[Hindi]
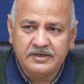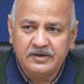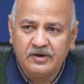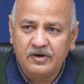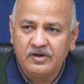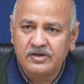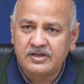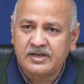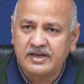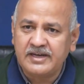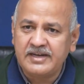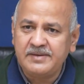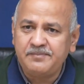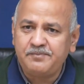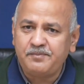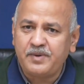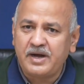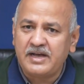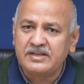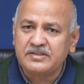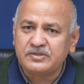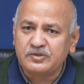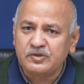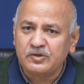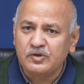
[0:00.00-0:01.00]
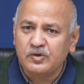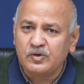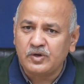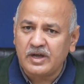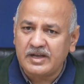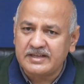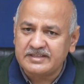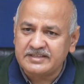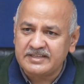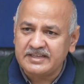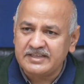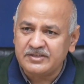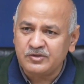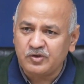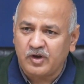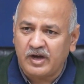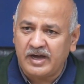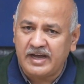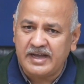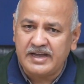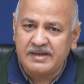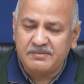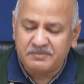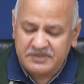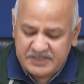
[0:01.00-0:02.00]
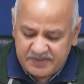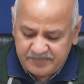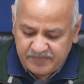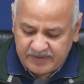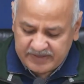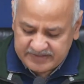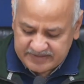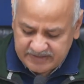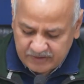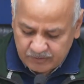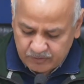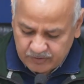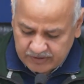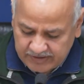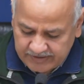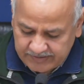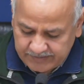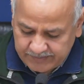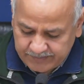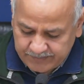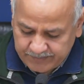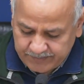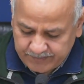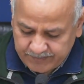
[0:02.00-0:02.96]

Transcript: और करीब 500 लोग ऐसे हैं जो आईएम से पास आउट हैं